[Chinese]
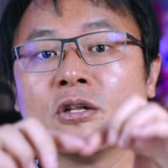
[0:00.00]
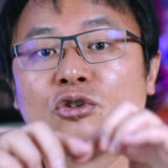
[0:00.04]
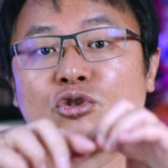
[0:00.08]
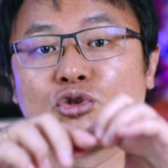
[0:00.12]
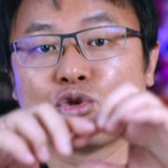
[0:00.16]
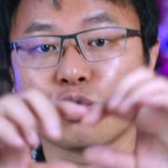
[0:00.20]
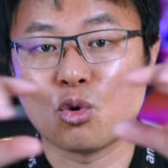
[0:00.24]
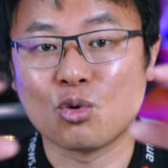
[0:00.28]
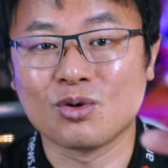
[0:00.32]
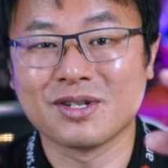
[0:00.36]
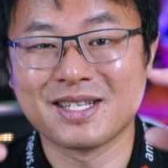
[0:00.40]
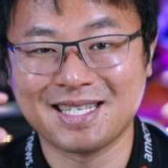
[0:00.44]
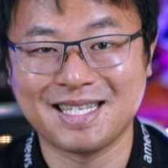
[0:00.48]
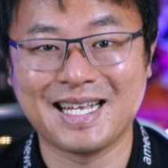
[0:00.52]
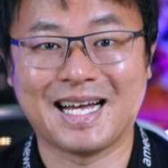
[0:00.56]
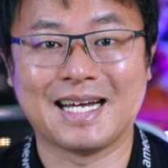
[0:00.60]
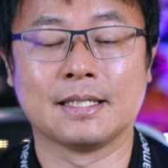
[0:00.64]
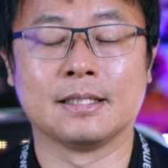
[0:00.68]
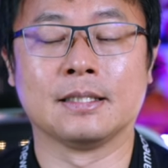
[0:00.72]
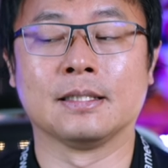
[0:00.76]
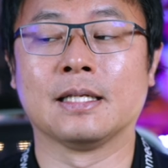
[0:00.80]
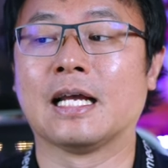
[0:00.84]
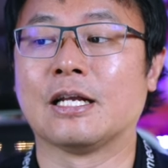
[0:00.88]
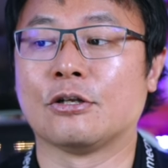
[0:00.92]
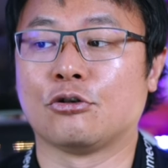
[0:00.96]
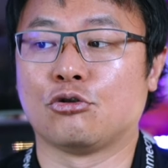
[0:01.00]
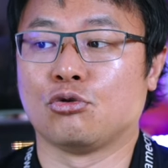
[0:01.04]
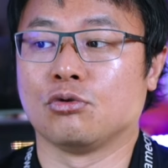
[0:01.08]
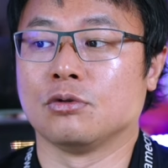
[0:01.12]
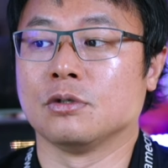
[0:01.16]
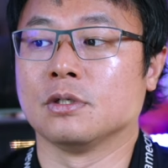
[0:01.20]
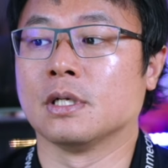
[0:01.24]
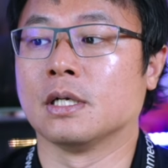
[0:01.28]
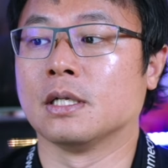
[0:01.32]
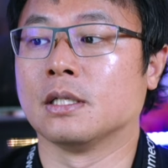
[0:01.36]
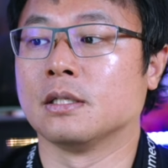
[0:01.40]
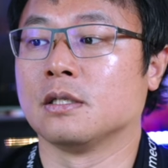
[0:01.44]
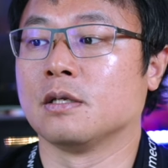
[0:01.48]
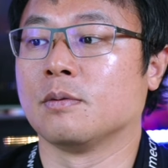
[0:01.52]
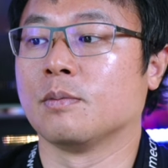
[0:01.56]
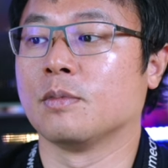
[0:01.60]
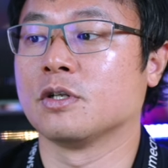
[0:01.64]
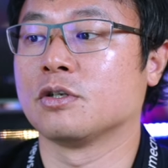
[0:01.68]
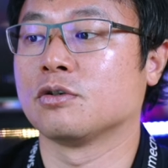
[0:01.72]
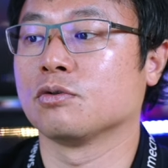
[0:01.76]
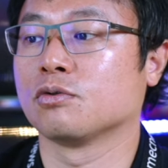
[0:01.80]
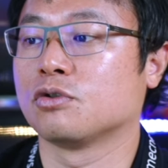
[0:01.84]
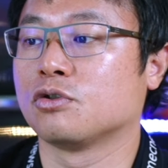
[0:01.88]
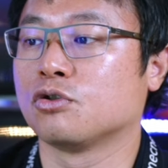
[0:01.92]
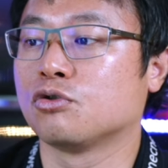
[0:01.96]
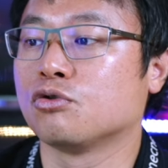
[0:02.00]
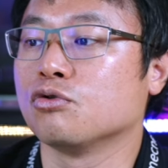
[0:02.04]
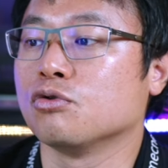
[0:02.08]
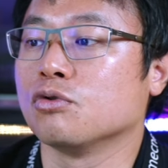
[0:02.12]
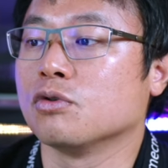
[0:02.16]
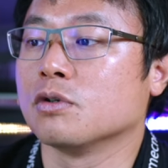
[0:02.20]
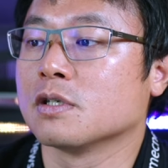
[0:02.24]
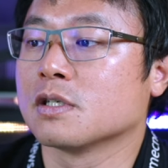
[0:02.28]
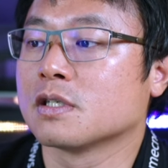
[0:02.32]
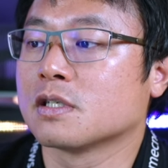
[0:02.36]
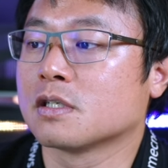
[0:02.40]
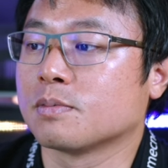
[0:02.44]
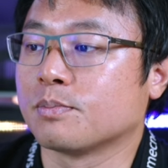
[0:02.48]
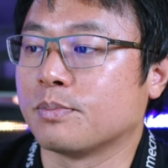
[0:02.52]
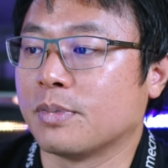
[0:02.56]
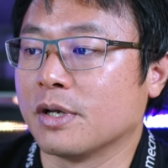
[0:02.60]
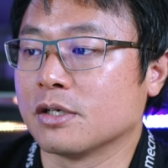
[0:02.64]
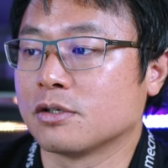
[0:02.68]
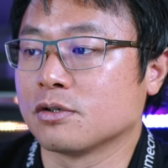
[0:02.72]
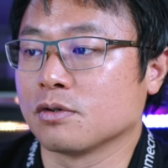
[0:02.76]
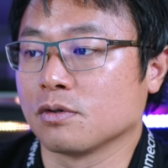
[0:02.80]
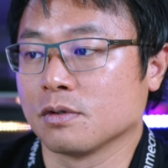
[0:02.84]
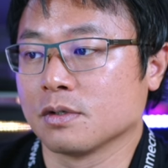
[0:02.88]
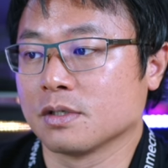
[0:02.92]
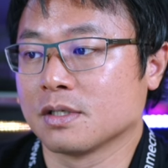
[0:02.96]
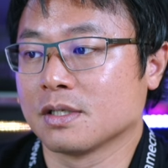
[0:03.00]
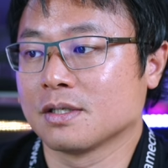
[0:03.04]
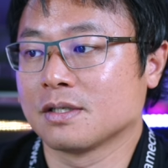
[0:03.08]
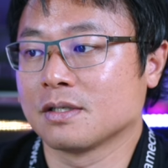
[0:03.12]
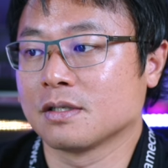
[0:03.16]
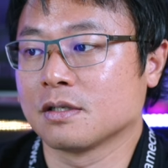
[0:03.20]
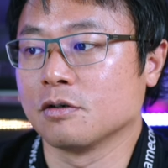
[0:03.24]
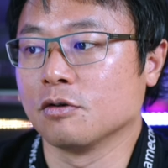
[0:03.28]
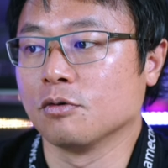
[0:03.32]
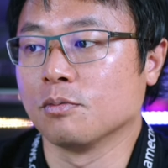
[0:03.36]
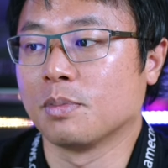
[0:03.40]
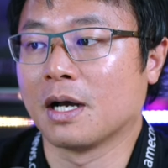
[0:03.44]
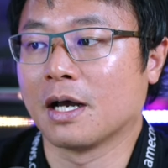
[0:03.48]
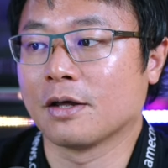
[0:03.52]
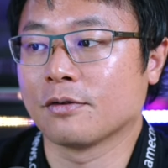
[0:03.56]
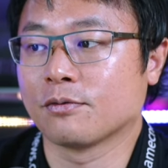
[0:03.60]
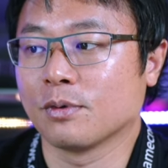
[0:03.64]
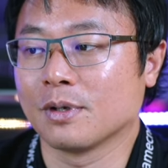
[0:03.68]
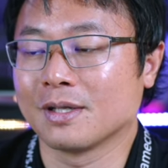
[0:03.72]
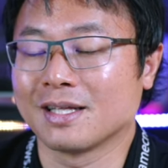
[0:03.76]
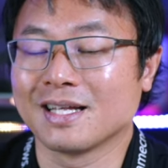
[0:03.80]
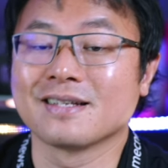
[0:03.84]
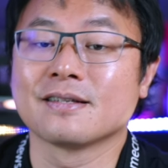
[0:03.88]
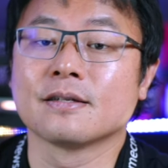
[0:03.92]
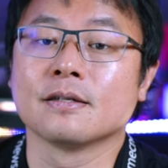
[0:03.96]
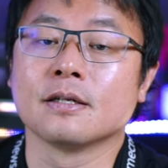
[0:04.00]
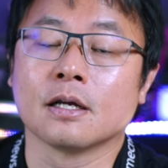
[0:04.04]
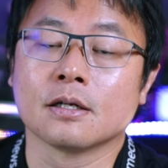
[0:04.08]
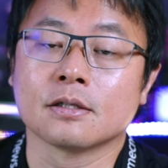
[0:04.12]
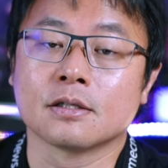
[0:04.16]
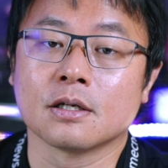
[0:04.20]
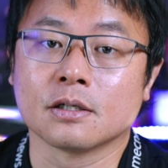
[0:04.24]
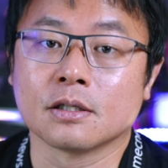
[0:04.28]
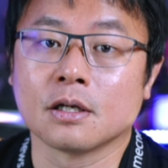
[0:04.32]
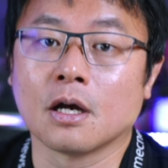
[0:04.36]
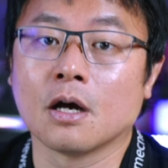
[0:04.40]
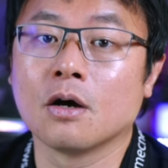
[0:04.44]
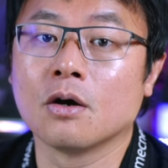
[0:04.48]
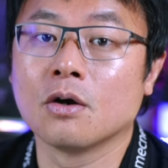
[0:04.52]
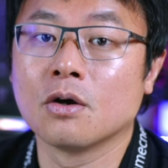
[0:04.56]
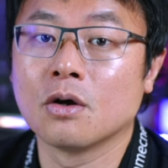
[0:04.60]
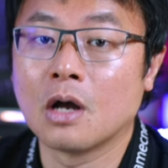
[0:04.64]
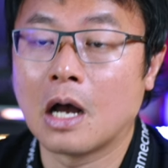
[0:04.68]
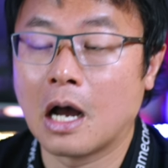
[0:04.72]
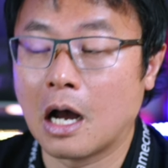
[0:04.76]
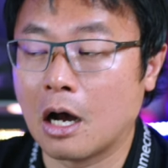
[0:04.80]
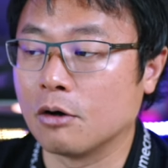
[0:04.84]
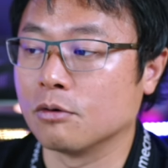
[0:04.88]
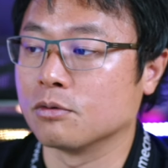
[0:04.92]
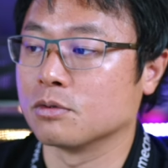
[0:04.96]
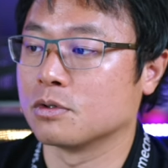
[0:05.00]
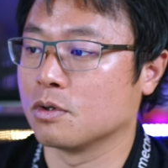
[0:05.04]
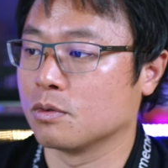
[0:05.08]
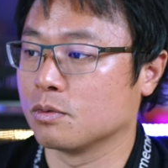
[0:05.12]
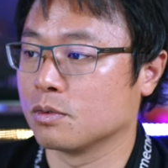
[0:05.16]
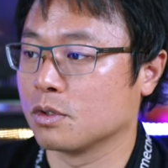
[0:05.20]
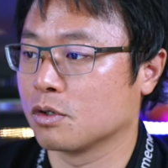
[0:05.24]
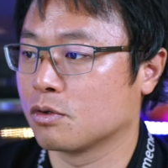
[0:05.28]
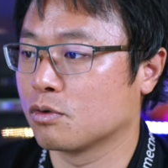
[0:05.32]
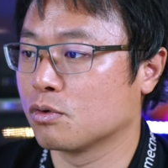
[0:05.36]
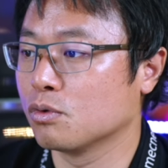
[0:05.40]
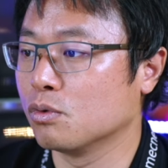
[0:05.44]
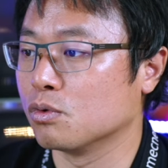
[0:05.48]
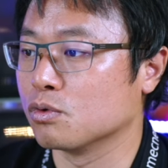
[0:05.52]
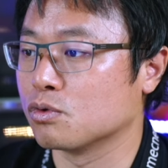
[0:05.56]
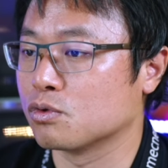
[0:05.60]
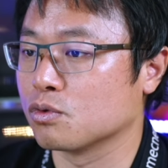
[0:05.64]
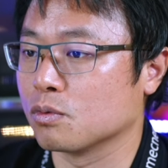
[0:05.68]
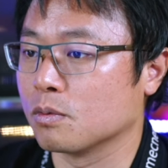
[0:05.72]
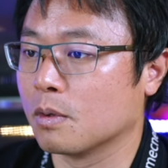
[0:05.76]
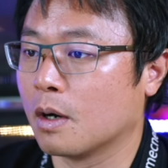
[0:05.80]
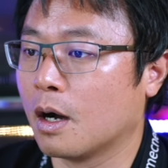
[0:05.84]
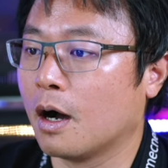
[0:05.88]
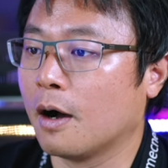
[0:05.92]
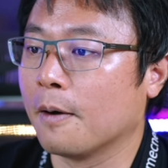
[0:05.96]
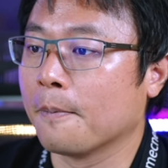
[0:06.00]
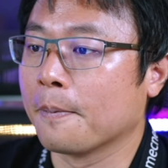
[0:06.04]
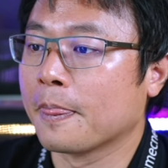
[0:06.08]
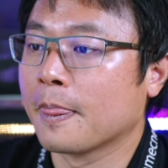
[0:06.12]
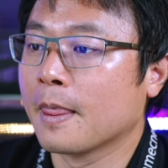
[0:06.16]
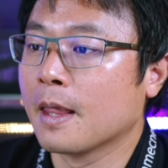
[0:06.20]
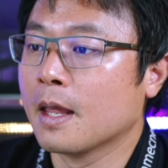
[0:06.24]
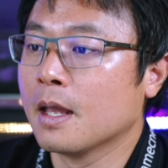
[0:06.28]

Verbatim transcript: 中上的那一群人，你们就去 specialist skill pathway， 但是你要找到澳洲的雇主哈。